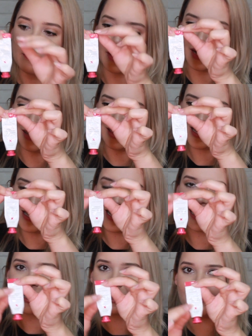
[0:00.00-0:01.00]
para ele
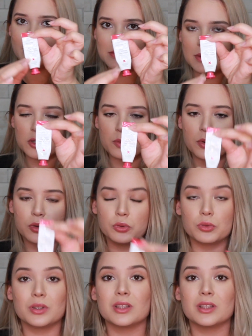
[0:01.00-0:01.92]
descer cada vez mais o produto.